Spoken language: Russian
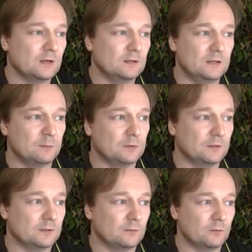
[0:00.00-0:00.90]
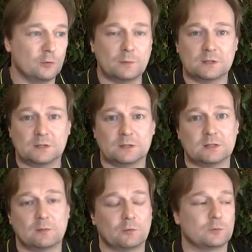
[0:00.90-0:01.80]
не было этого образа. Не
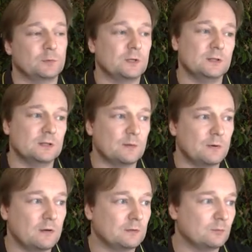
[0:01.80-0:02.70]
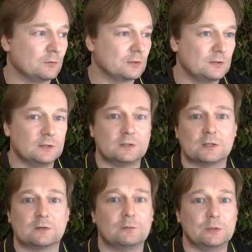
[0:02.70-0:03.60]
знаю, может быть, они добавят, может нет.
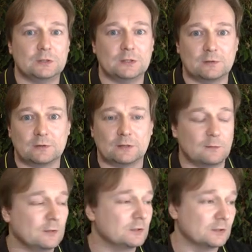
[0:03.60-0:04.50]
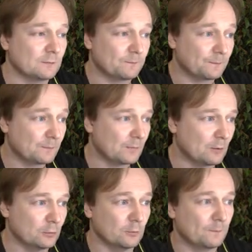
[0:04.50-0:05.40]
Сейчас вообще сервер там лежит,
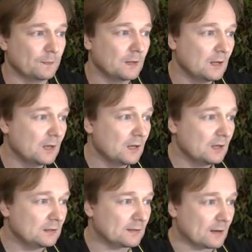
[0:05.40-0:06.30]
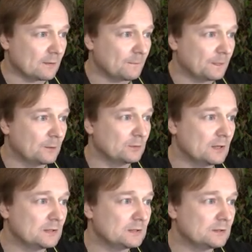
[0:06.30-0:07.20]
походу. Итак, у
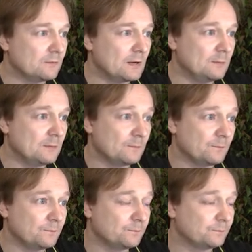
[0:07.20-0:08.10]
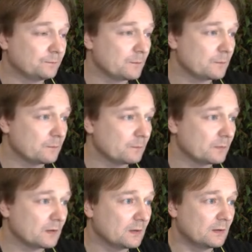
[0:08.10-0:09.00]
нас с вами...
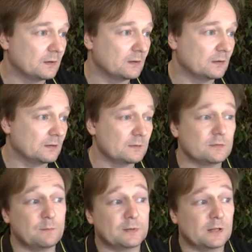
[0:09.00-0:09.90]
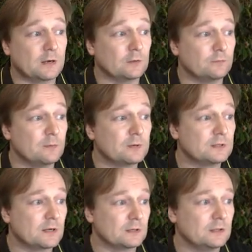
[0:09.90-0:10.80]
А, нам с вами предлагают
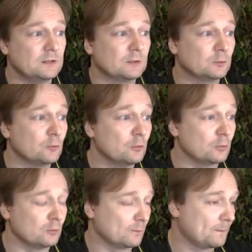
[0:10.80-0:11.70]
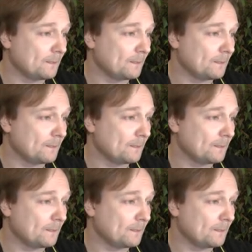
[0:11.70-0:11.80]
выбрать архитектуру.